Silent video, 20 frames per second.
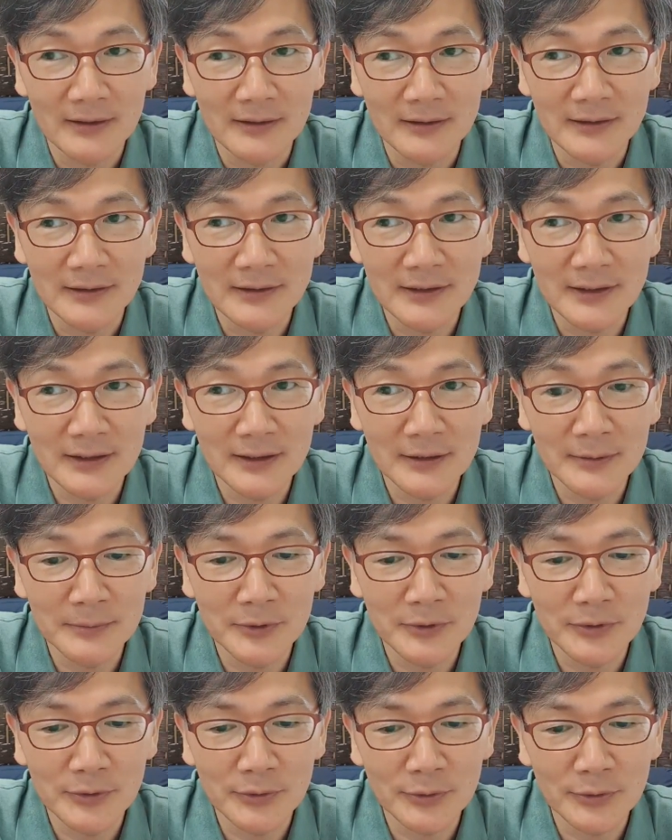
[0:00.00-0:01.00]
이스라엘
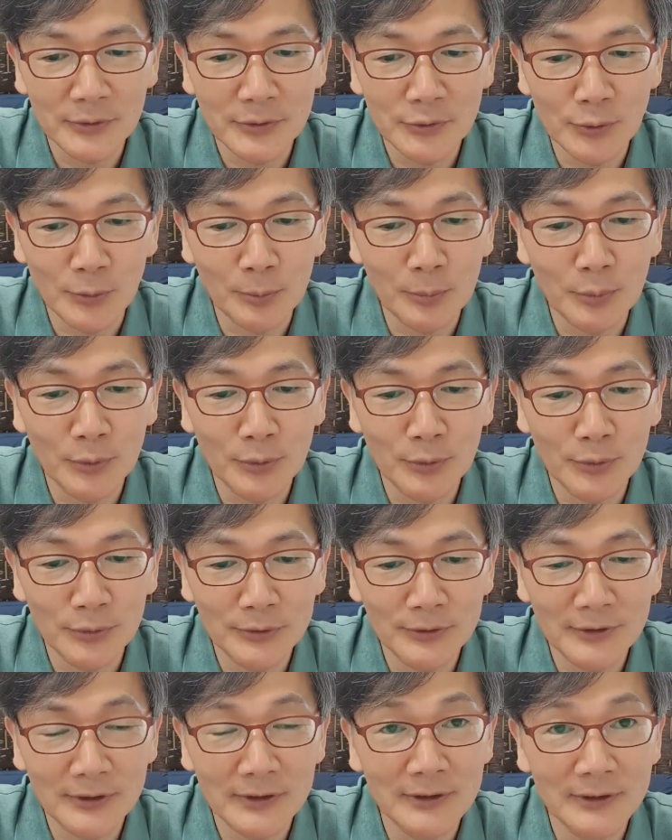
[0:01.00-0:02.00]
민족의
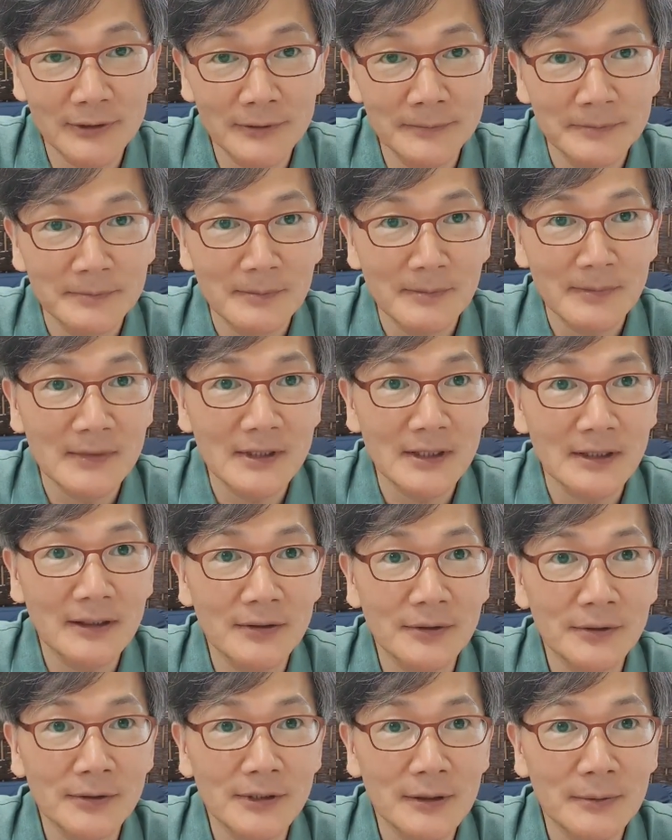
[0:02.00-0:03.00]
족보들을
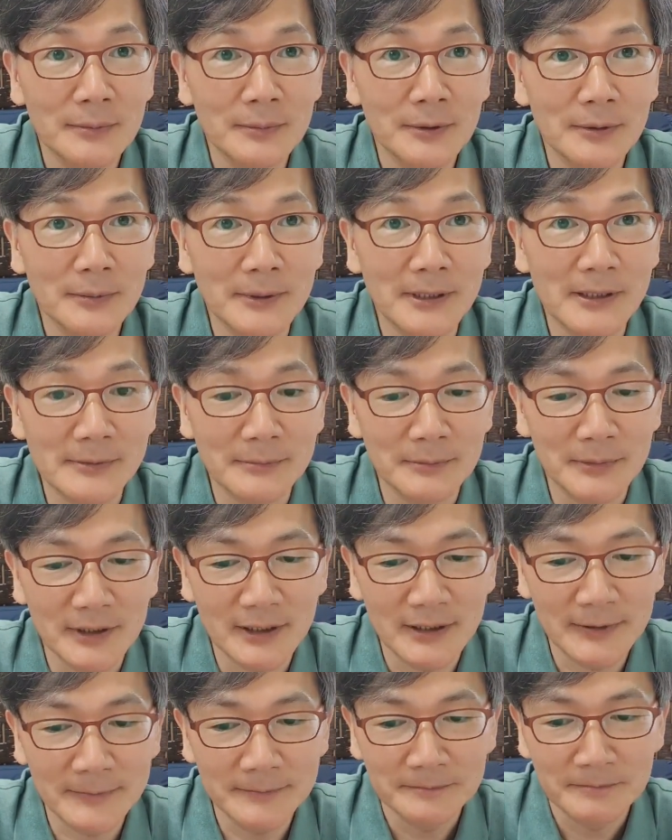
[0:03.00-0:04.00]
차례로
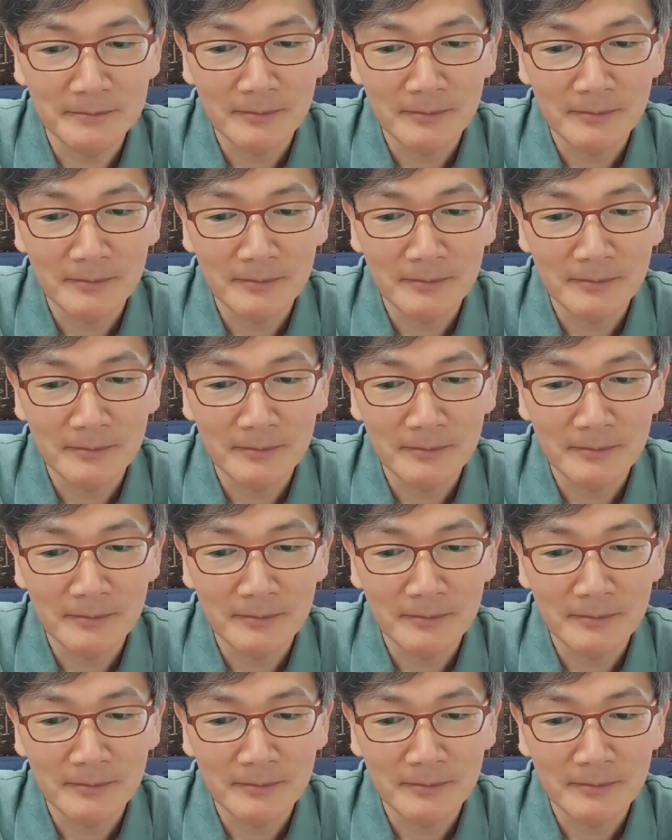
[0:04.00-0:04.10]
살펴봤습니다.